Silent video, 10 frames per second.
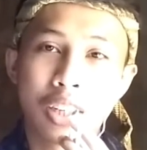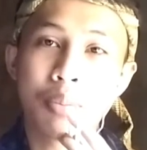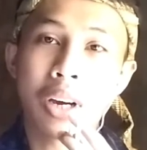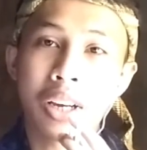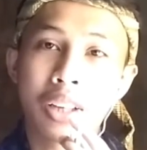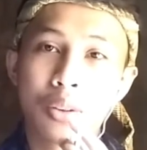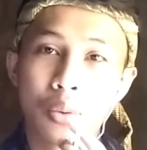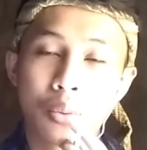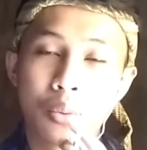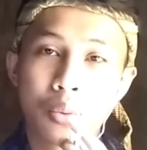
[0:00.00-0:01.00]
Jadi pakai
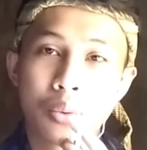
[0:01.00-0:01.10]
itu.